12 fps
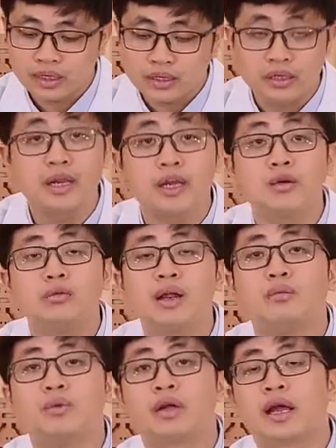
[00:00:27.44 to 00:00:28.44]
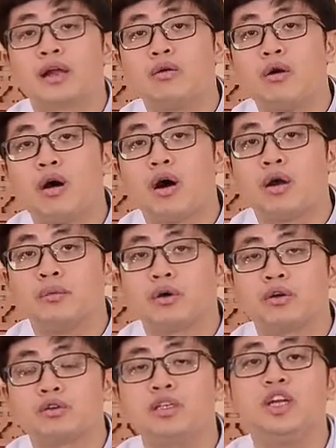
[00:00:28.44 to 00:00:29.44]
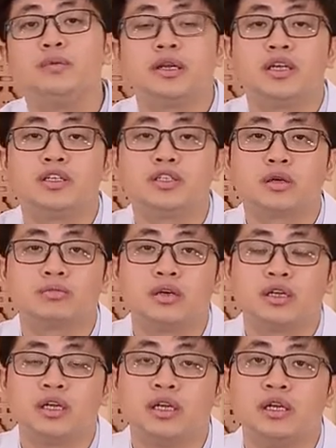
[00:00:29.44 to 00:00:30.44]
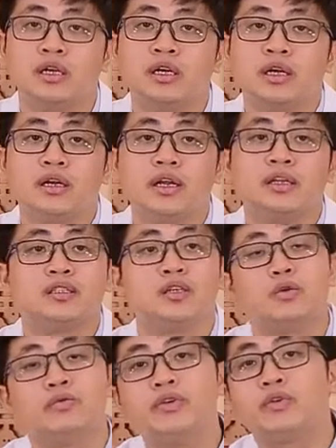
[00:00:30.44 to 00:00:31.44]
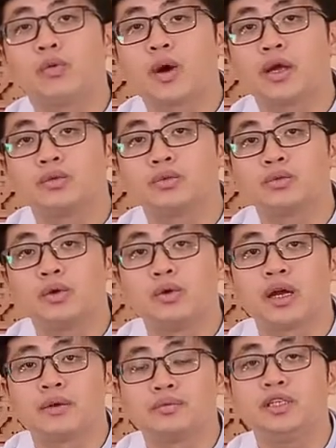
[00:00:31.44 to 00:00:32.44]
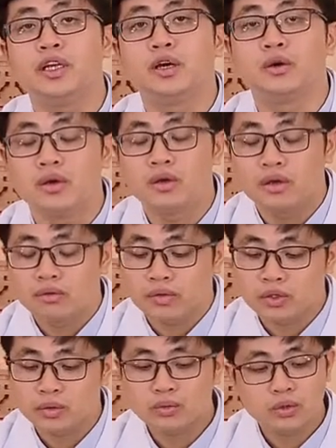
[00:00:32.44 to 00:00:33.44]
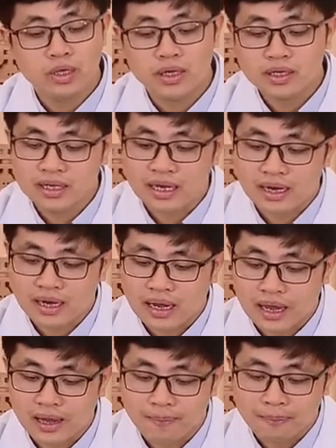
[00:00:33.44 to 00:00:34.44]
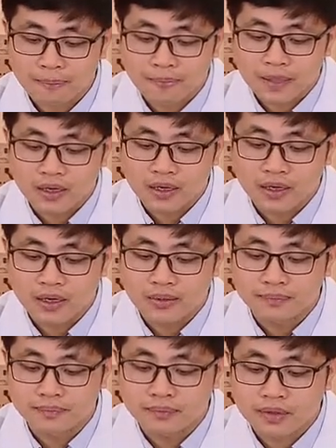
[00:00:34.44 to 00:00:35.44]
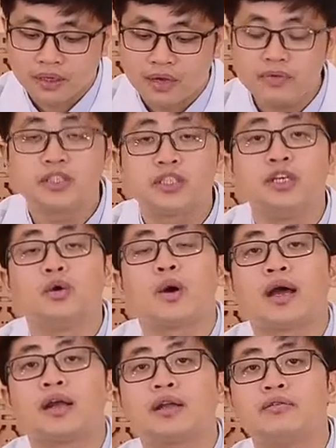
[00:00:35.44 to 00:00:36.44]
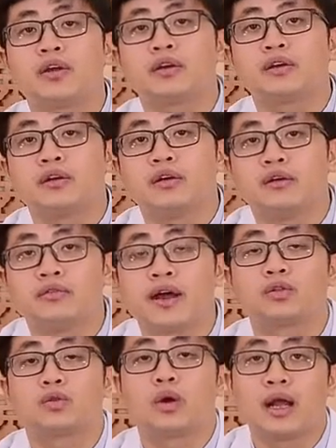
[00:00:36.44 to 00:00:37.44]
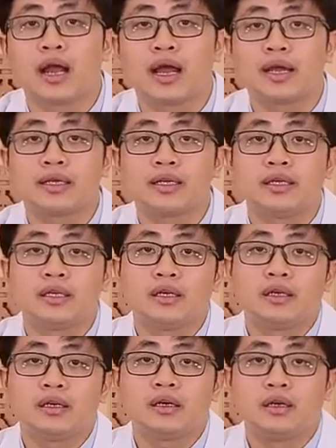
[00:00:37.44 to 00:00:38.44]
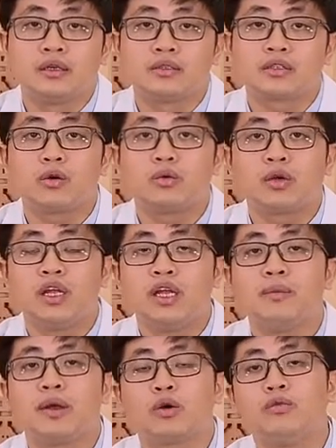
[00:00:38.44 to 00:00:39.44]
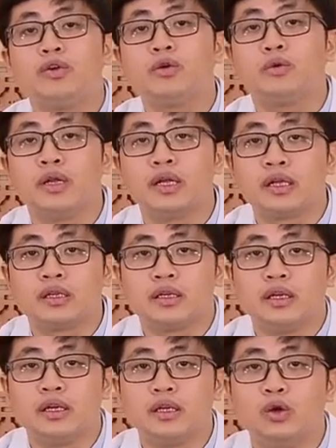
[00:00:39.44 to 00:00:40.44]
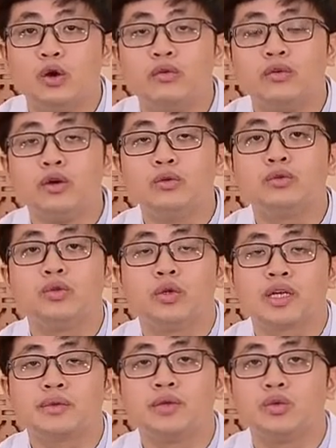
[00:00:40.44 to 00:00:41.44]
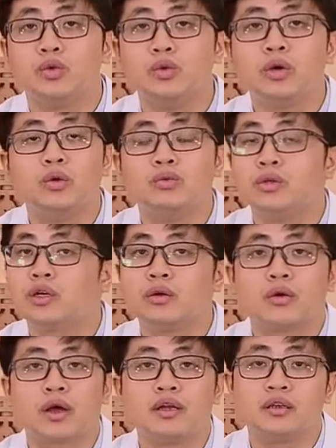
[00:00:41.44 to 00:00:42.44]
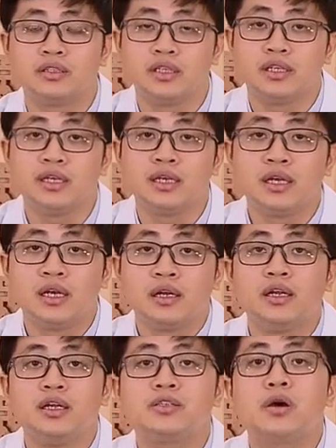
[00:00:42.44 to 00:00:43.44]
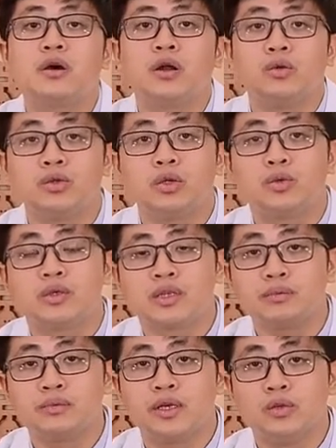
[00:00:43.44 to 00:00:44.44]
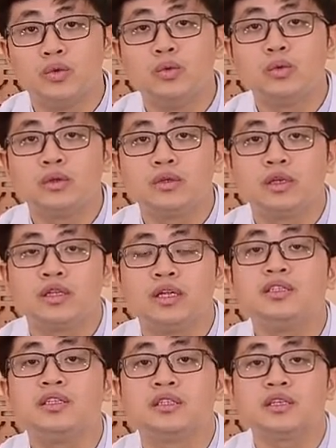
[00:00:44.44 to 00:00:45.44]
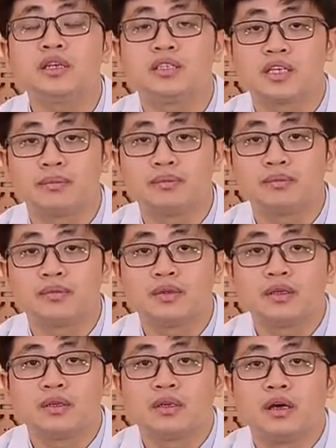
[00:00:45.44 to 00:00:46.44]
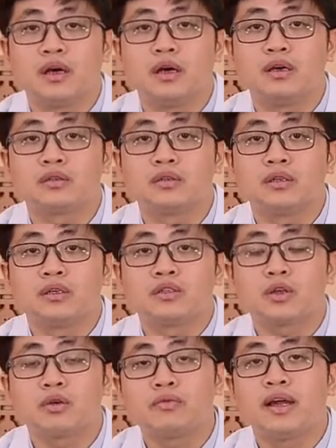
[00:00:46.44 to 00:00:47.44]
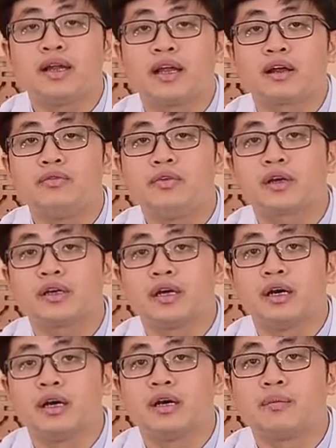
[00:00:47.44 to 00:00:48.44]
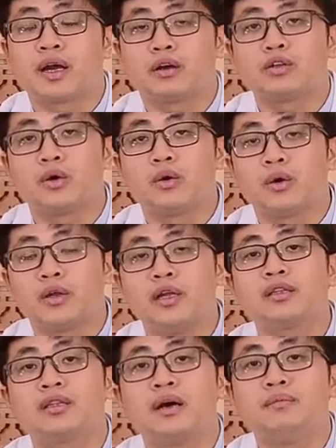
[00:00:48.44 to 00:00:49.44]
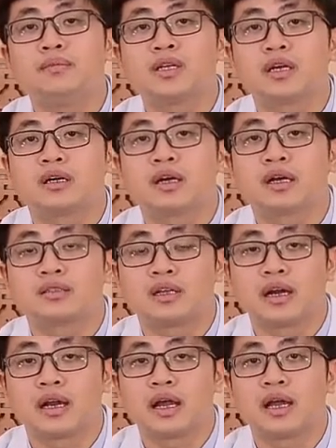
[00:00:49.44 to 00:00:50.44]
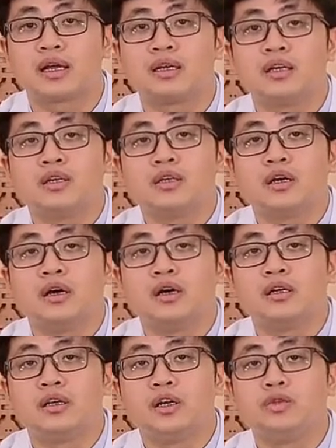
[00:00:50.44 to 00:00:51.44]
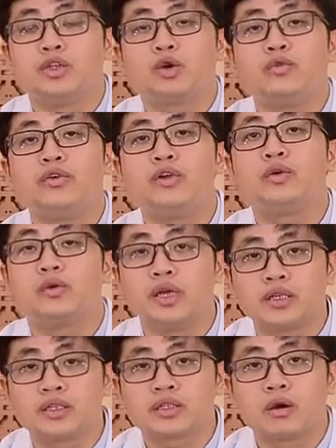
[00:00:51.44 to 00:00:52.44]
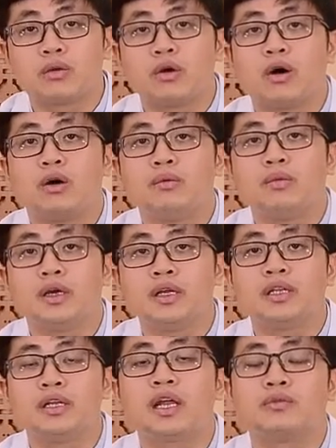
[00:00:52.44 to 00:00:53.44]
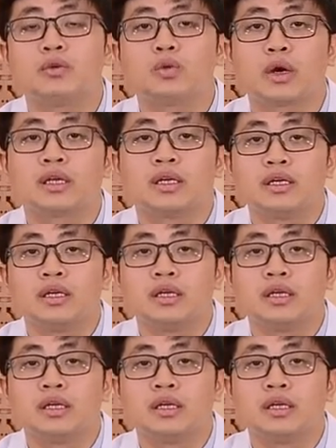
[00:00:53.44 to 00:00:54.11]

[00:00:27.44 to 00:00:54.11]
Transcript: thì đây cũng là một cái câu hỏi mà có rất nhiều bệnh nhân trong thời kỳ đỉnh dịch covid vừa qua chúng tôi rất nhiều và chúng tôi thấy được rằng là uh, cái việc trì hoãn cái việc ờ, vài tuần lại uh, sau khi bệnh covid ổn định thì đối với ung thư tuyến giáp thể nhú hầu như không có ảnh hưởng gì lý do là ung thư tuyến giáp thể nhú thì tiến triển rất là chậm uh, do vậy là cái việc uh, bạn có thể yên tâm rằng rằng là uh, điều trị covid ổn định sau đó mới tiến hành phẫu thuật